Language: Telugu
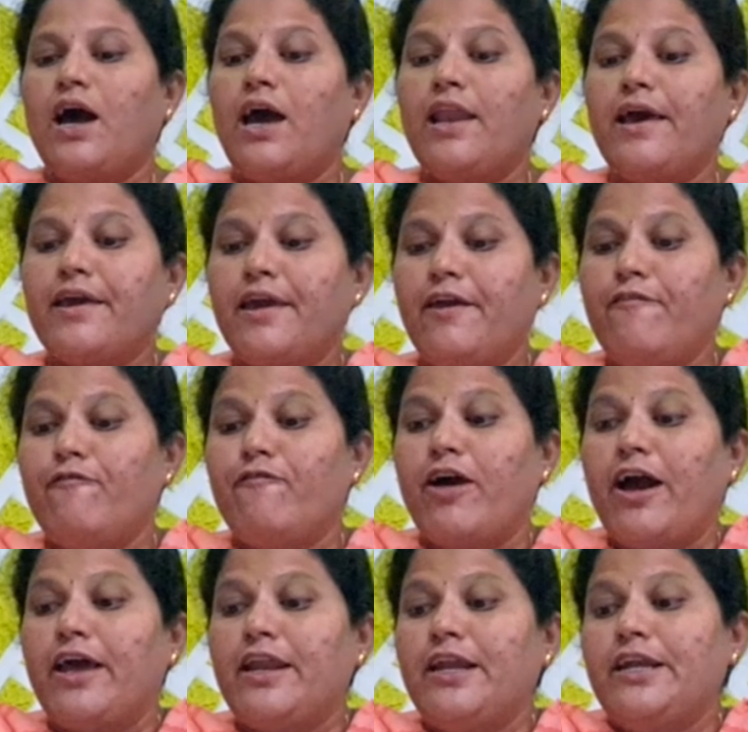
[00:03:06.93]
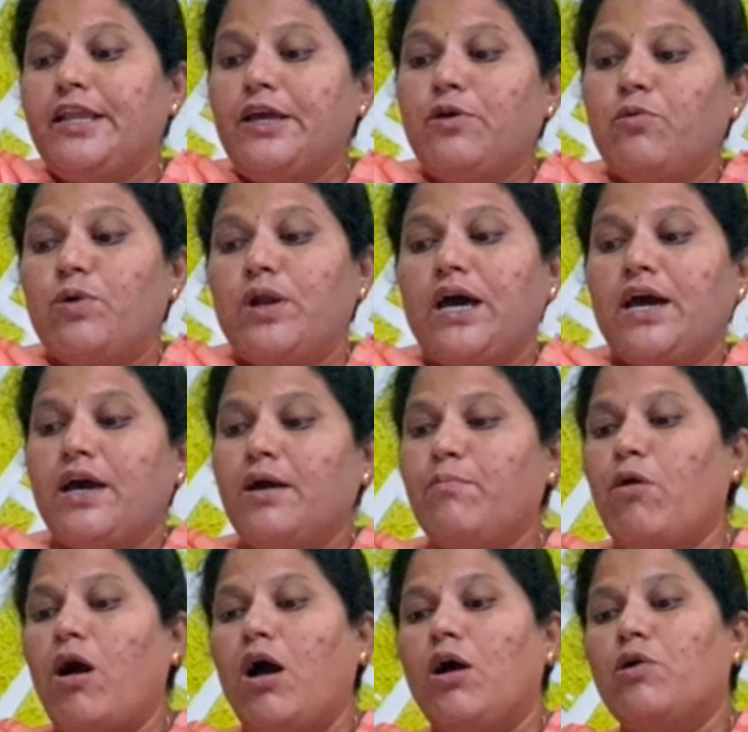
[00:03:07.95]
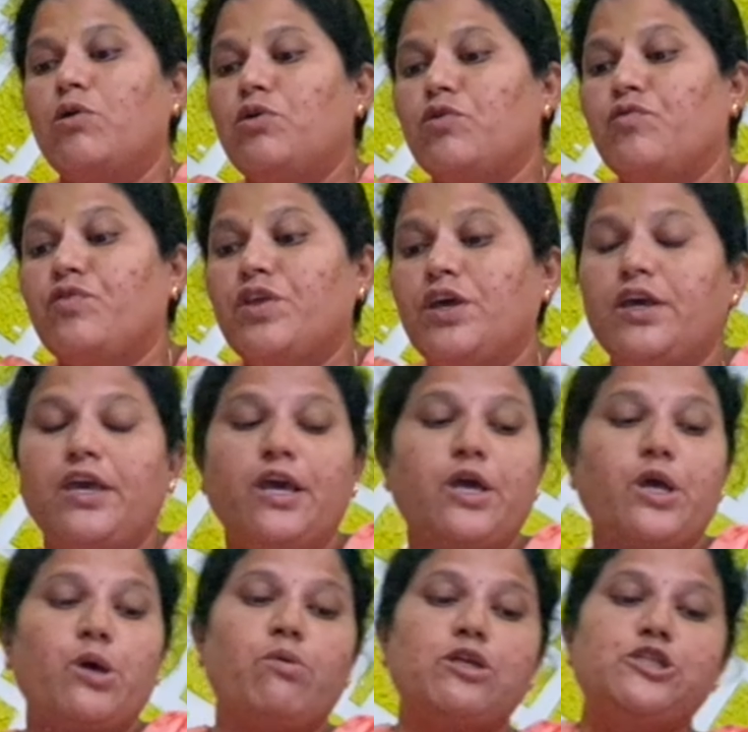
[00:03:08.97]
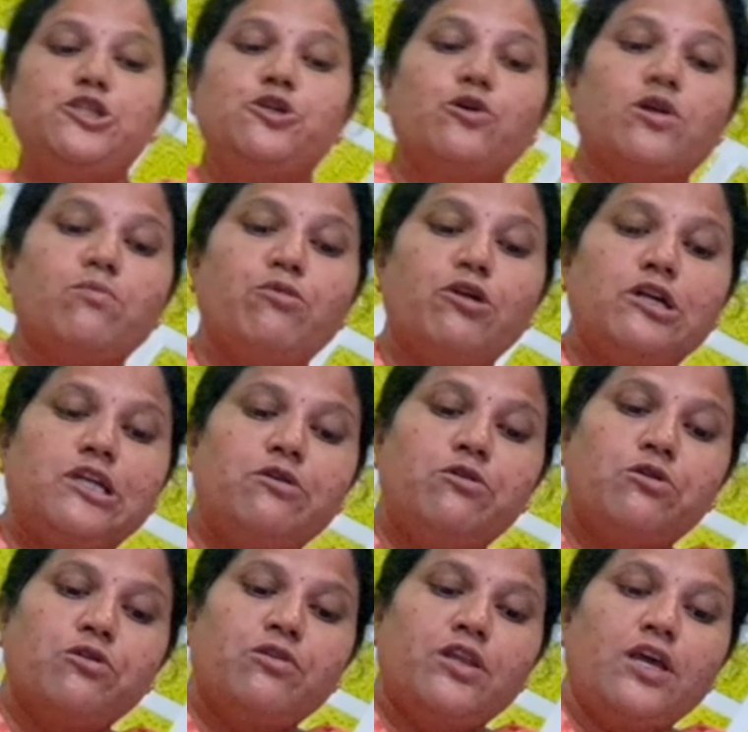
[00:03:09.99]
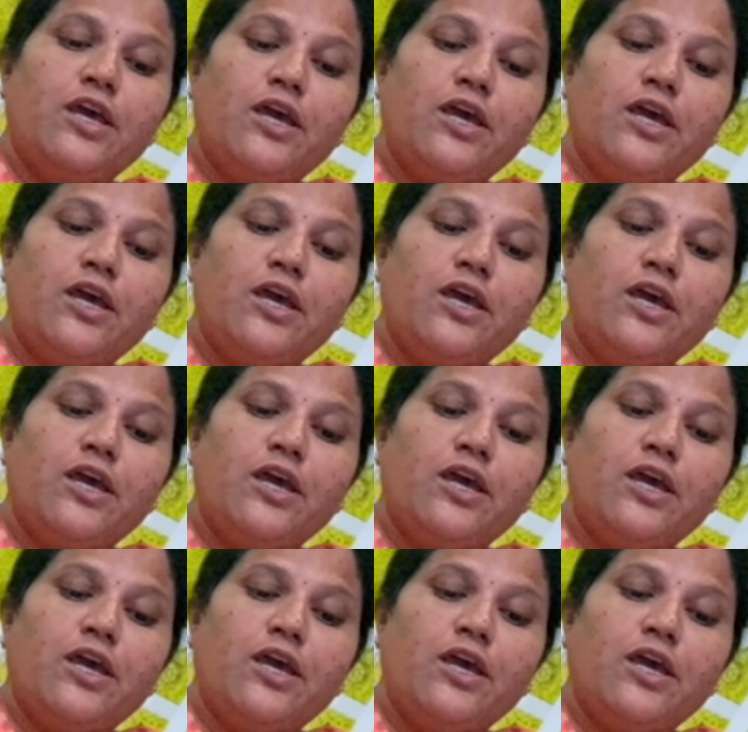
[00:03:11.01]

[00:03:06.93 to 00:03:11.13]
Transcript: అలాగే వారంటీ కూడా బాగుంటుంది ఎక్కువ డ్యూరబిలిటీ ఉంటుంది